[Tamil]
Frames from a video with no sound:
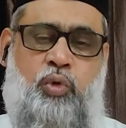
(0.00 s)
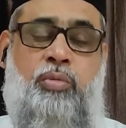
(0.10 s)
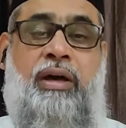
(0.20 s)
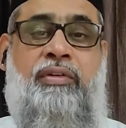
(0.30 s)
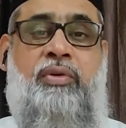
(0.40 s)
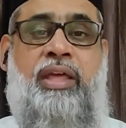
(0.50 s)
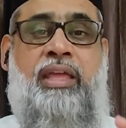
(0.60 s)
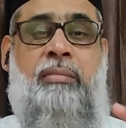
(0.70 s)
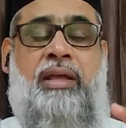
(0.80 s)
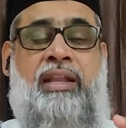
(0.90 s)

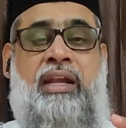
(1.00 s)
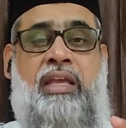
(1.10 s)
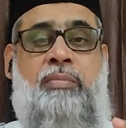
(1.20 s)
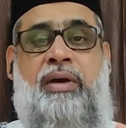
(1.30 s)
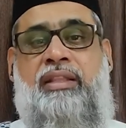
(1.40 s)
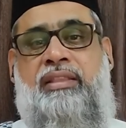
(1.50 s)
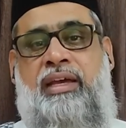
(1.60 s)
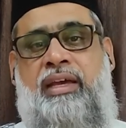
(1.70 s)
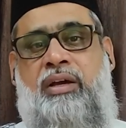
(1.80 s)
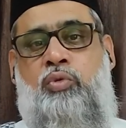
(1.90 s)
ஒக்குபாவினுடைய மனநிலையை
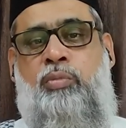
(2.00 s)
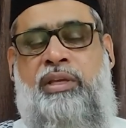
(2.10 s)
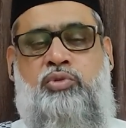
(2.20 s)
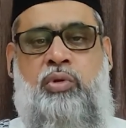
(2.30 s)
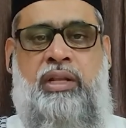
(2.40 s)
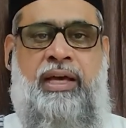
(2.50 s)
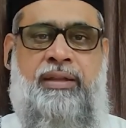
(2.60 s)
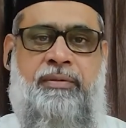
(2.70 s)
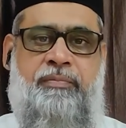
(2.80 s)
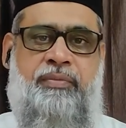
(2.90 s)
பார்த்த உபை
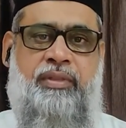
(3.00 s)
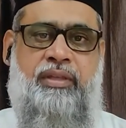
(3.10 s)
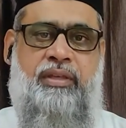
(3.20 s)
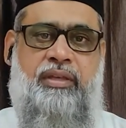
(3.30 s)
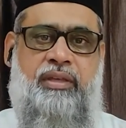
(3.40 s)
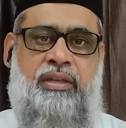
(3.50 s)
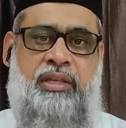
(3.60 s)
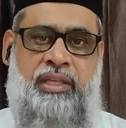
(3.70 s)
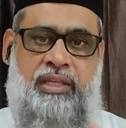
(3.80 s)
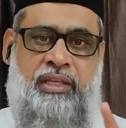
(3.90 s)
சொன்னார்
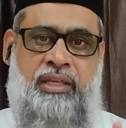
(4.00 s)
நீ